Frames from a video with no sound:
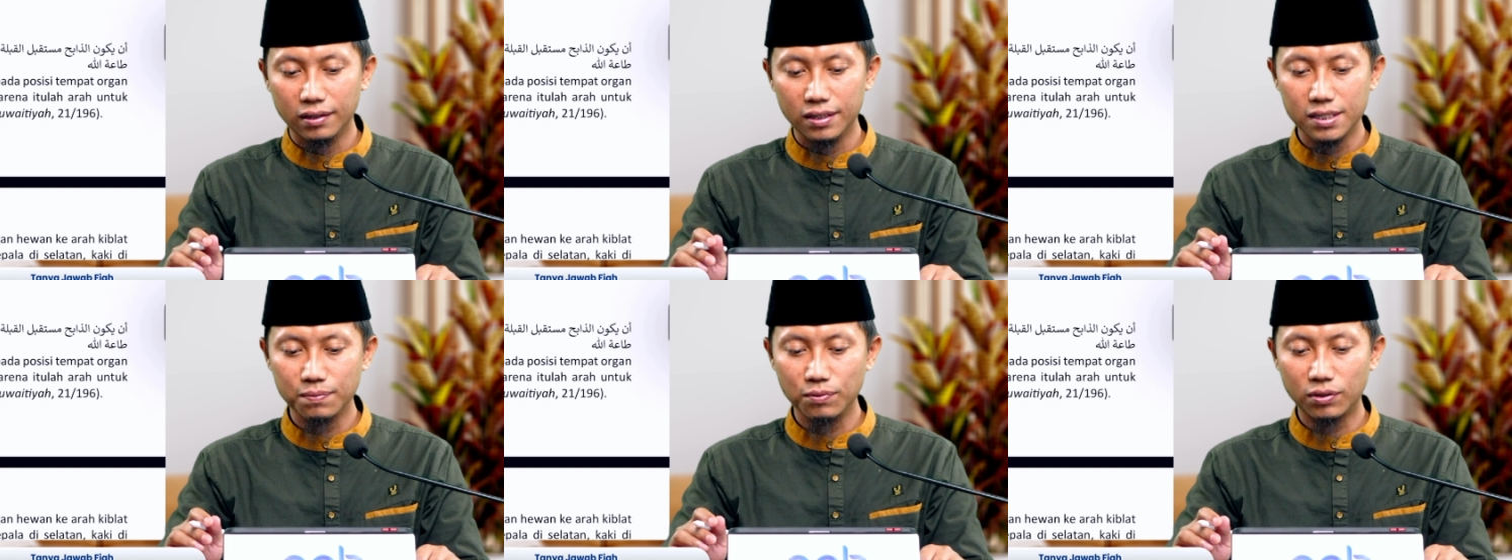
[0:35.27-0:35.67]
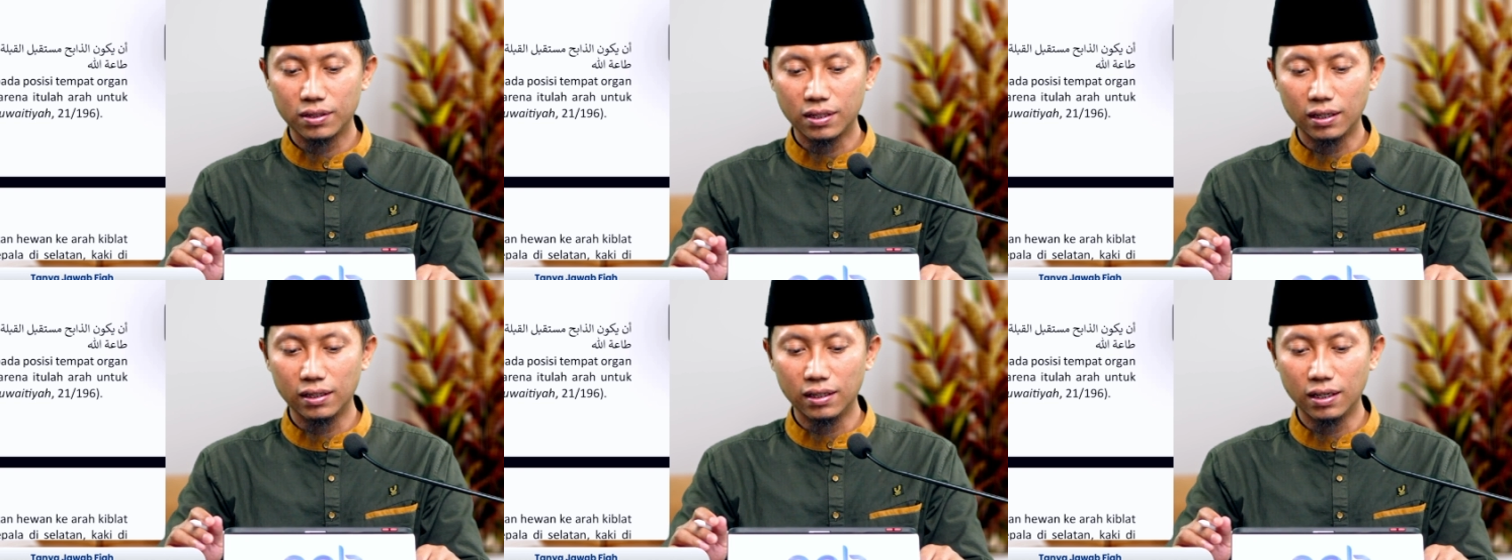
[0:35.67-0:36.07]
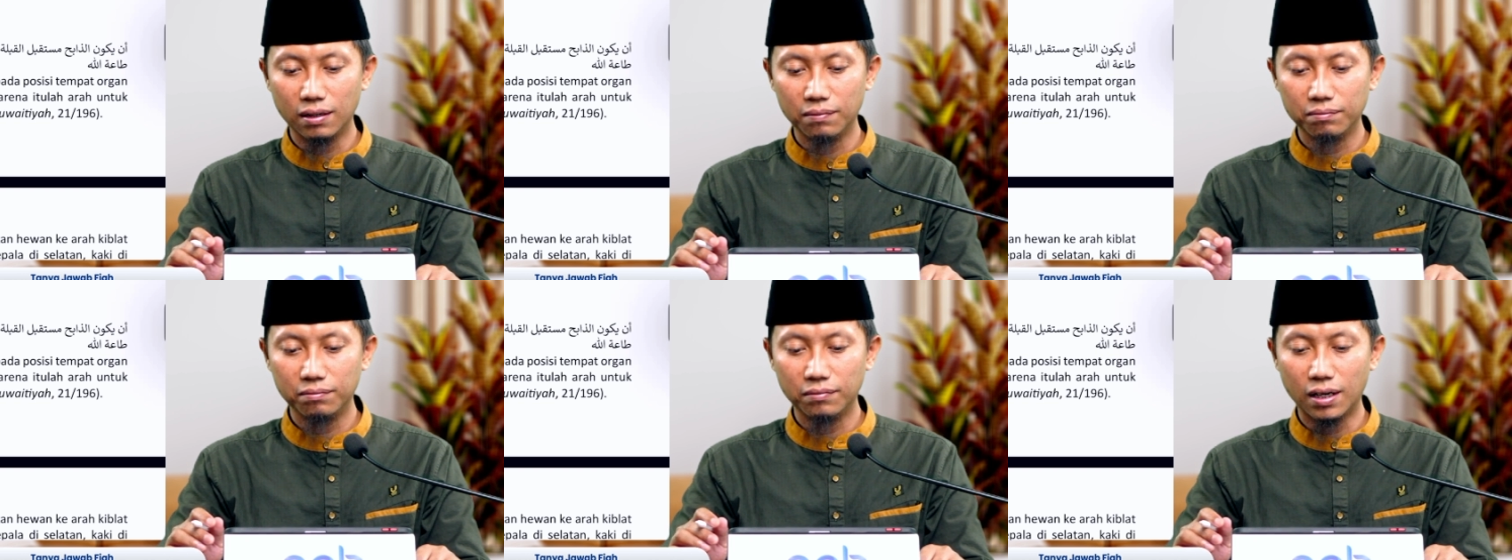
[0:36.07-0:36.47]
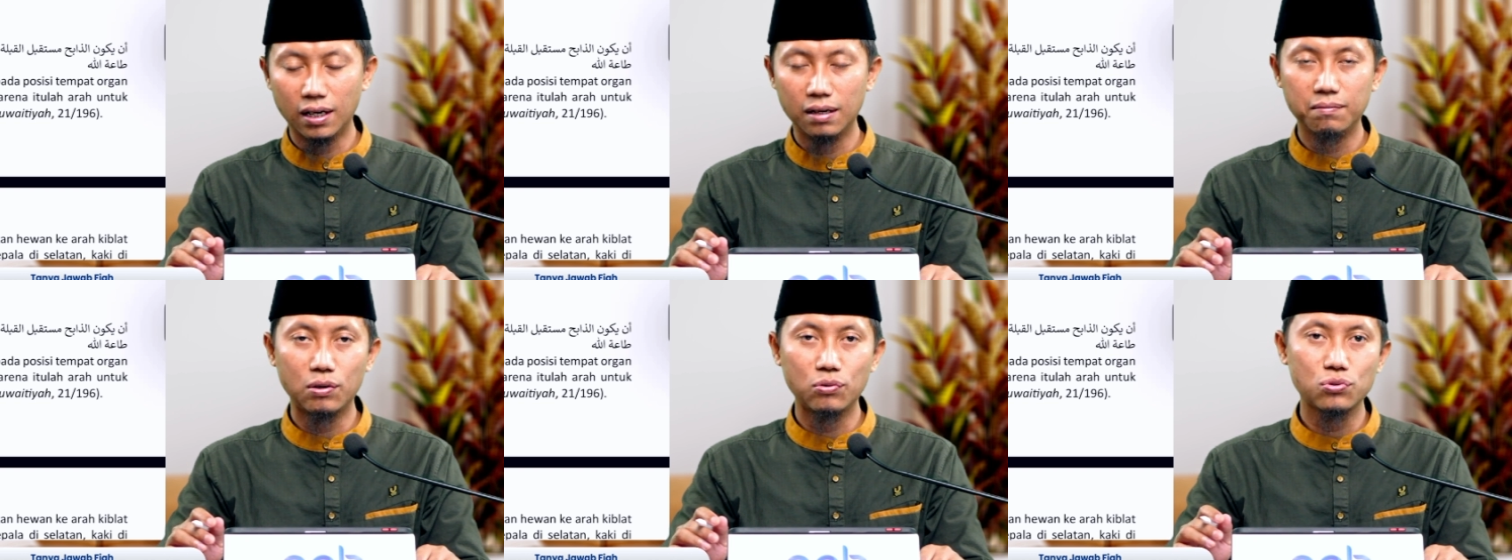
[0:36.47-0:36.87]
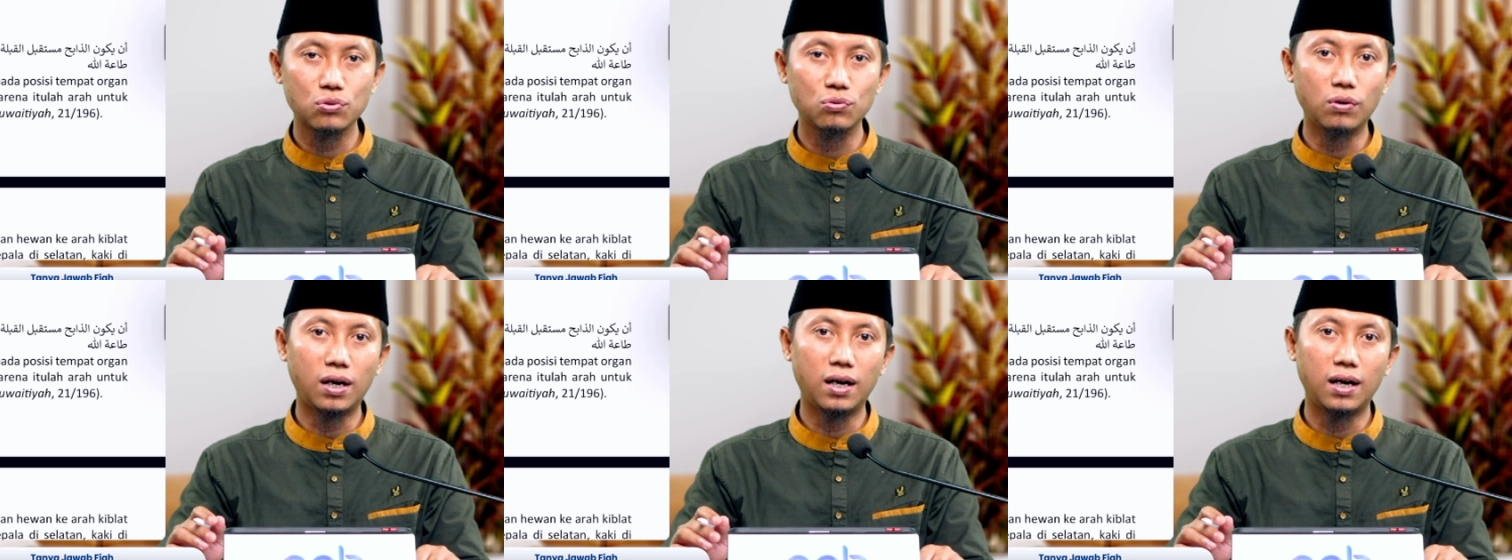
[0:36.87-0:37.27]
Disebutkan dalam
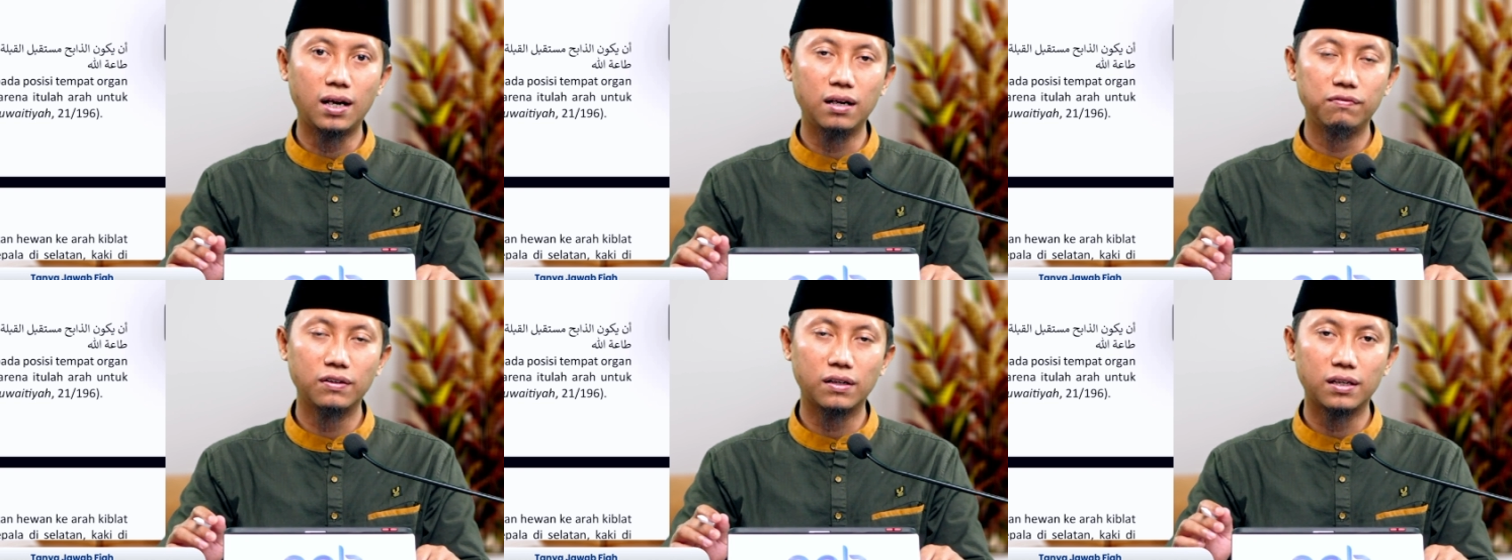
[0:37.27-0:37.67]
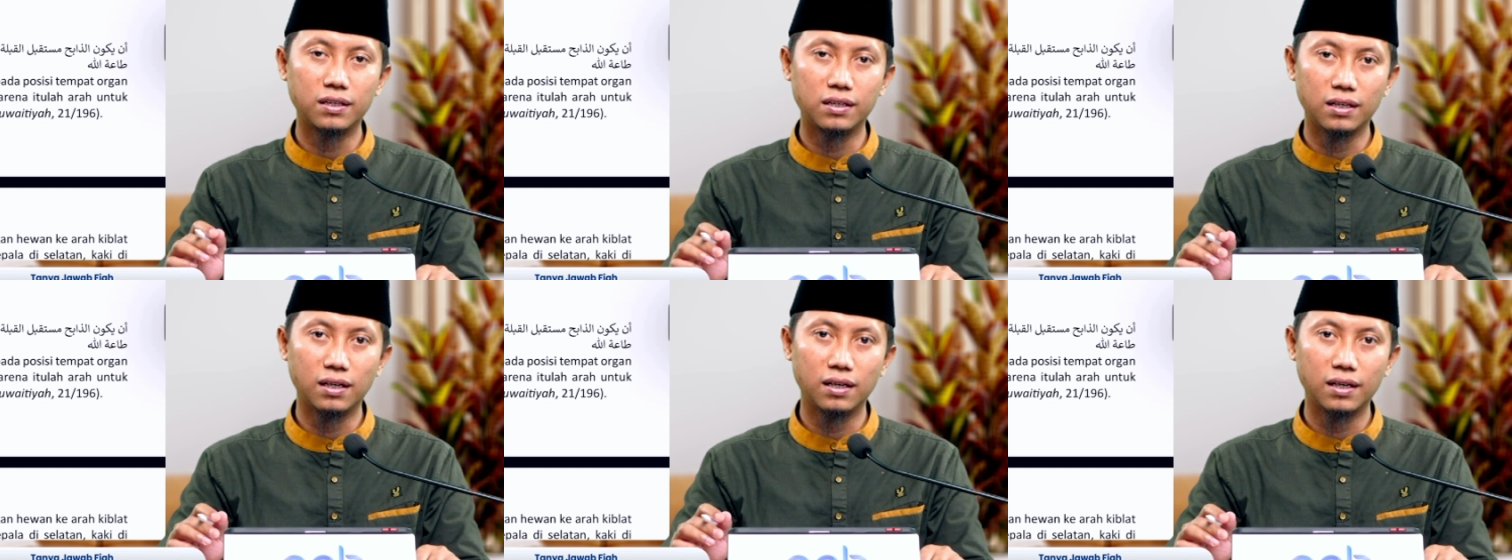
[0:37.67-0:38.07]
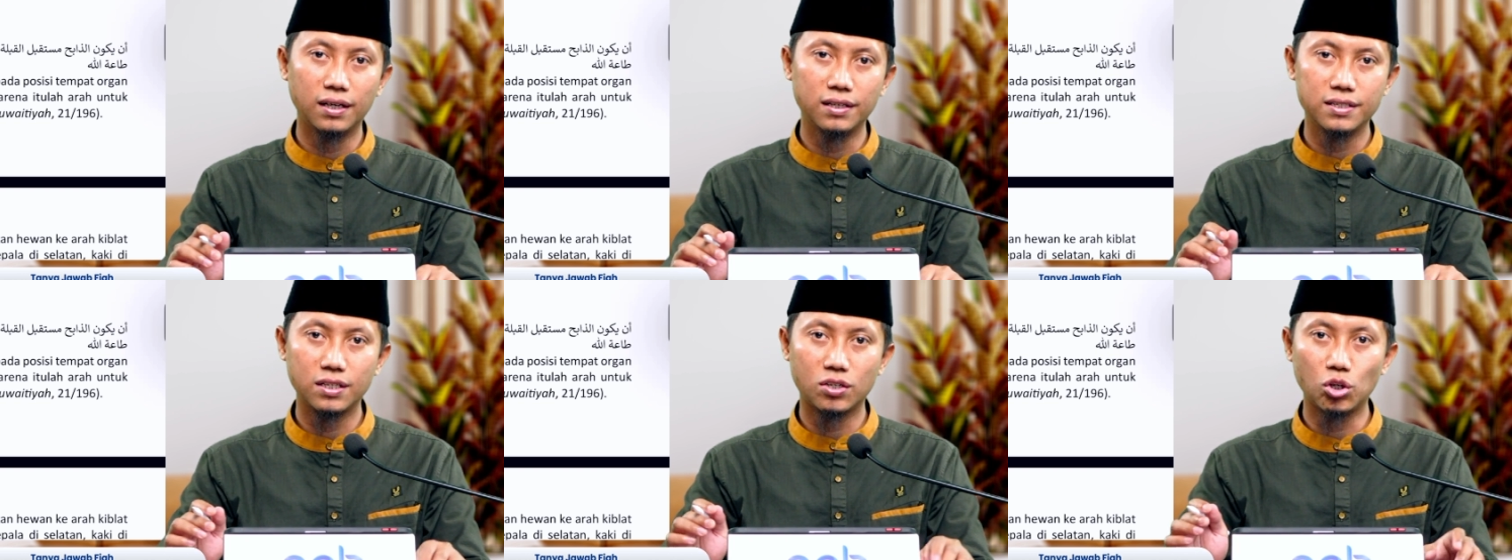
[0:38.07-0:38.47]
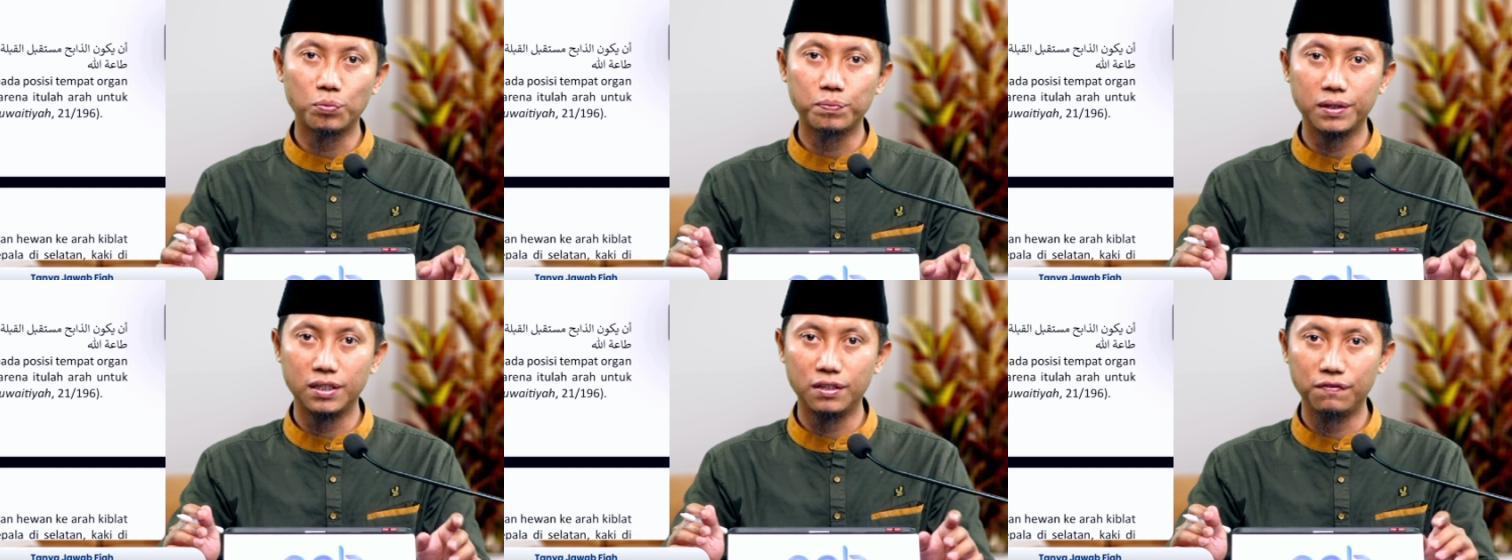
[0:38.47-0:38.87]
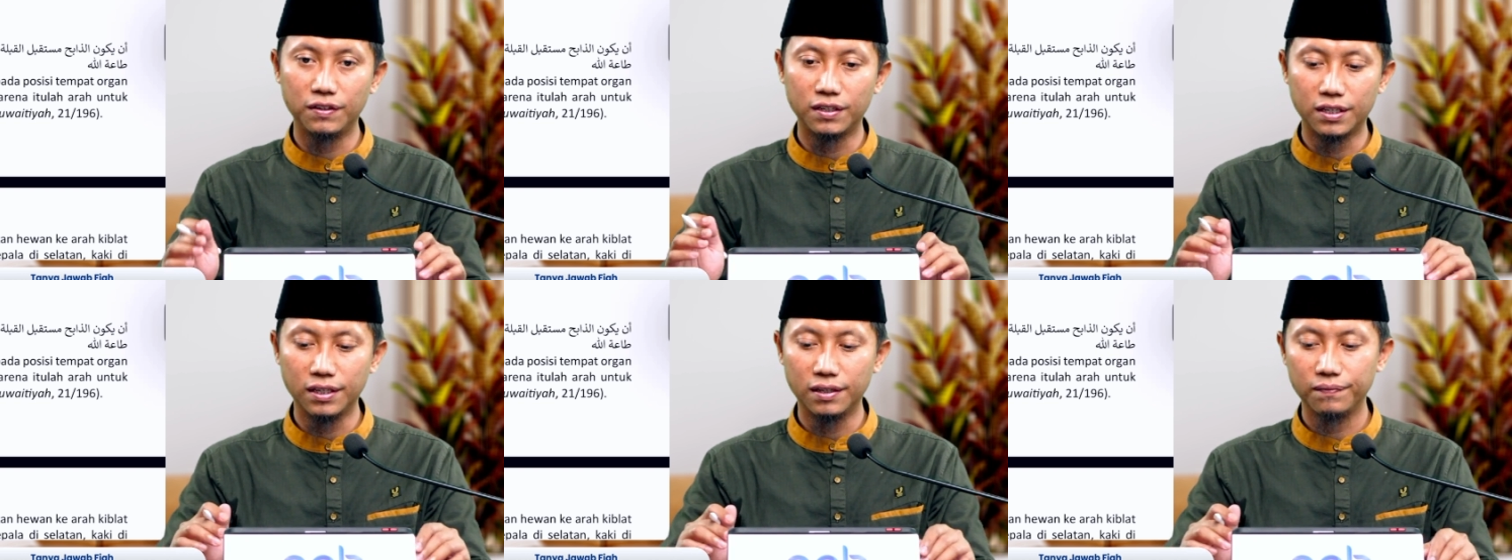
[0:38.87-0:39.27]
Al-Mawsu'ah Al-Fiqhiyah, ensiklopedia
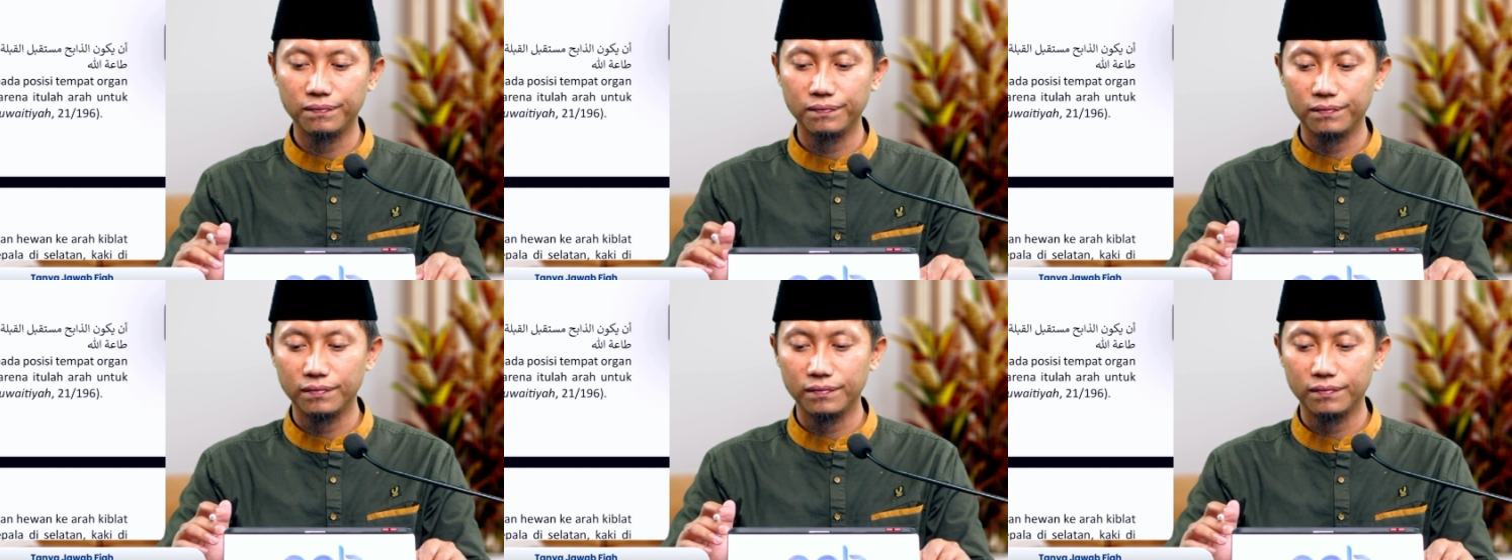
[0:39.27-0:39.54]
fikih,